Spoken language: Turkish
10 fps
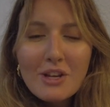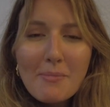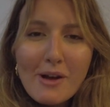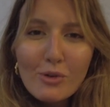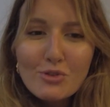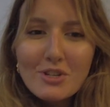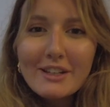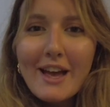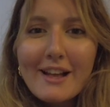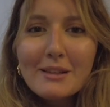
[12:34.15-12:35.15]
Flamenkocuya
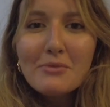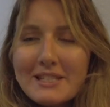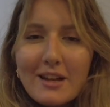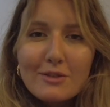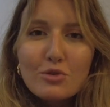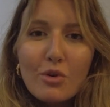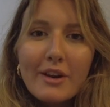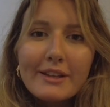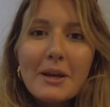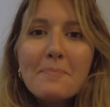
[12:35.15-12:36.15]
geldim. Bir saat
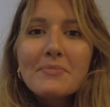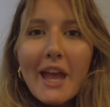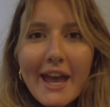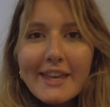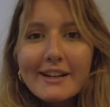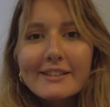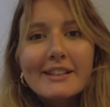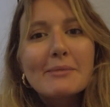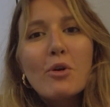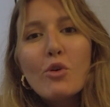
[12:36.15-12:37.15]
sonraydı. En
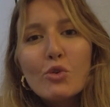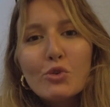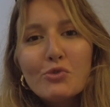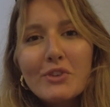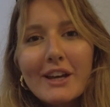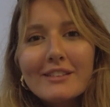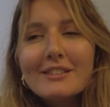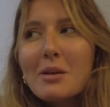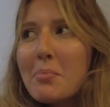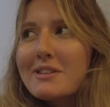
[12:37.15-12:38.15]
yakındaki böyle uygun
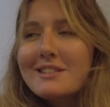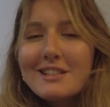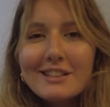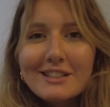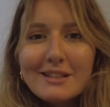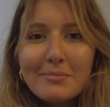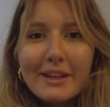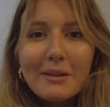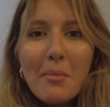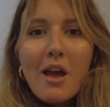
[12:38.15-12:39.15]
fiyatlı tapasçıya gireyim
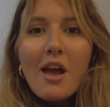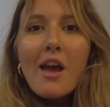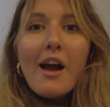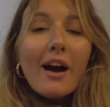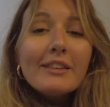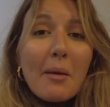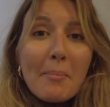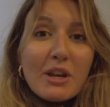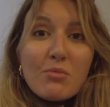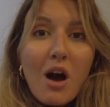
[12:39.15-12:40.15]
dedim. Adam
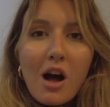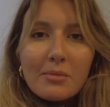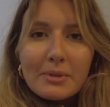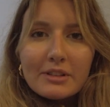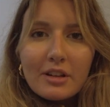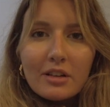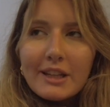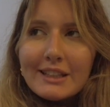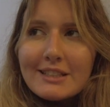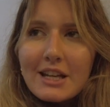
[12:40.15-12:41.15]
menümü almadı.
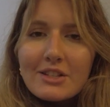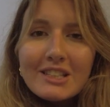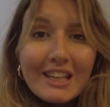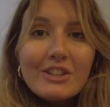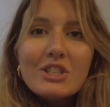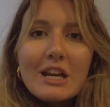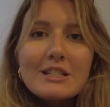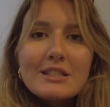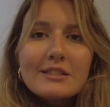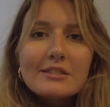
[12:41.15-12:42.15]
Dedik sadece ne
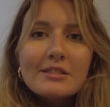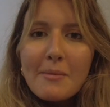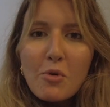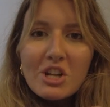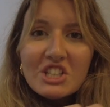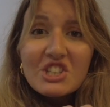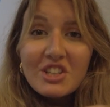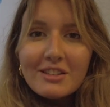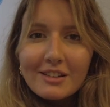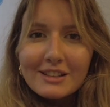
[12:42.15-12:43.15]
içersin? Ve böyle
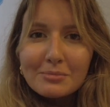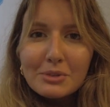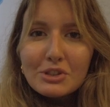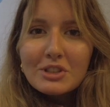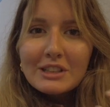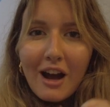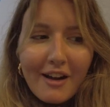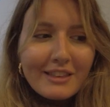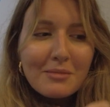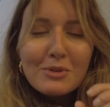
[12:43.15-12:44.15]
şişe takılmış.
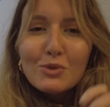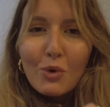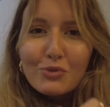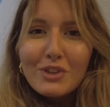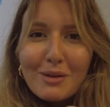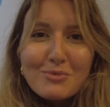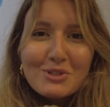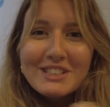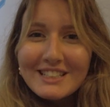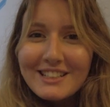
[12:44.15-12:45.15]
Annemin köfte
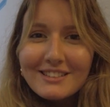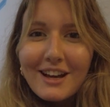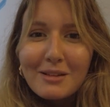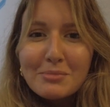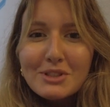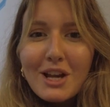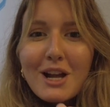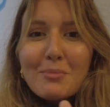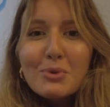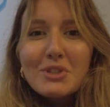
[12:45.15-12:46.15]
hamurunu şişe takmış.
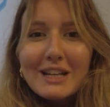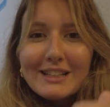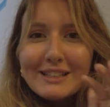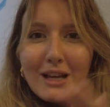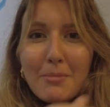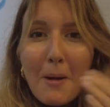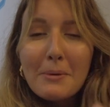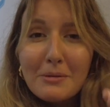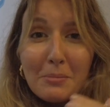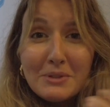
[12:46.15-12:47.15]
Bu şekilde
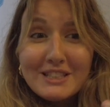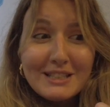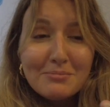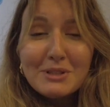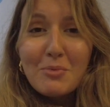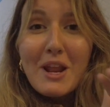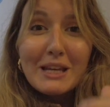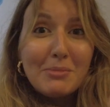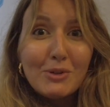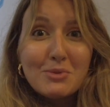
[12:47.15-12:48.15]
kebap gibi pişirmiş. Böyle
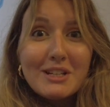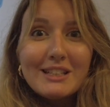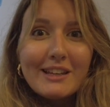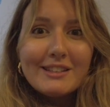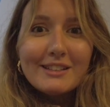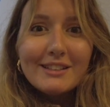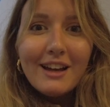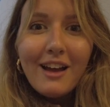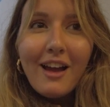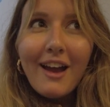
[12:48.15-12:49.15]
ekmek üzeri
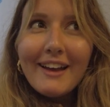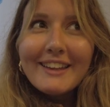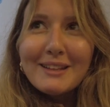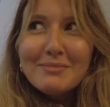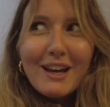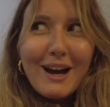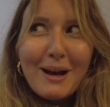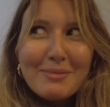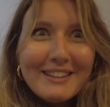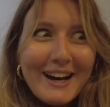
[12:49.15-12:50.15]
getirdi. Dedim ki
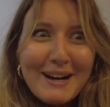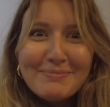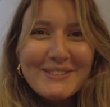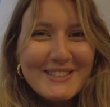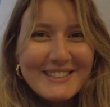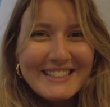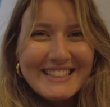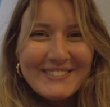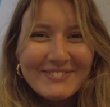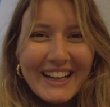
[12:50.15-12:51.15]
abi ne yapıyorsun
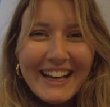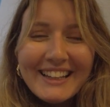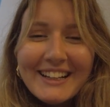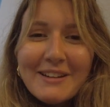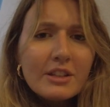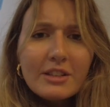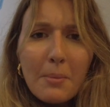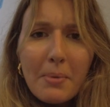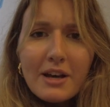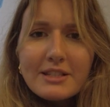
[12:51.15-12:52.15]
içimden? İşte
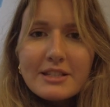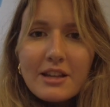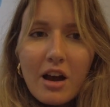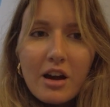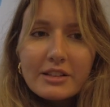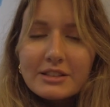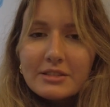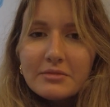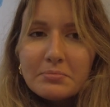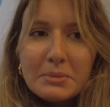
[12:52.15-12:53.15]
tapas
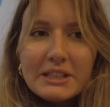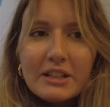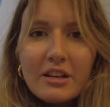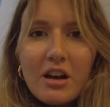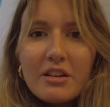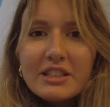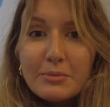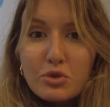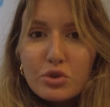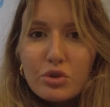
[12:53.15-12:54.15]
artı biraya
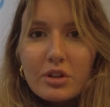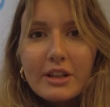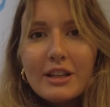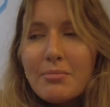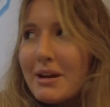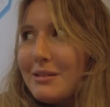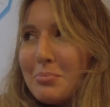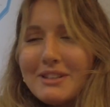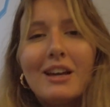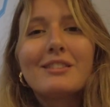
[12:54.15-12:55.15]
iki buçuk euro dedi. Ben
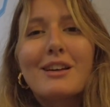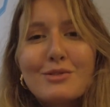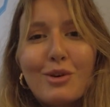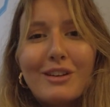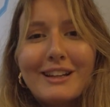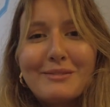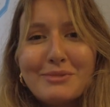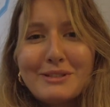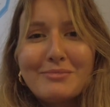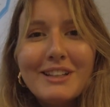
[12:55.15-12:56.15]
de bir tane daha söyledim
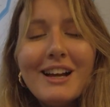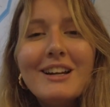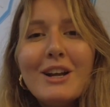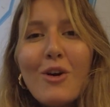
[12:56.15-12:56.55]
şimdi.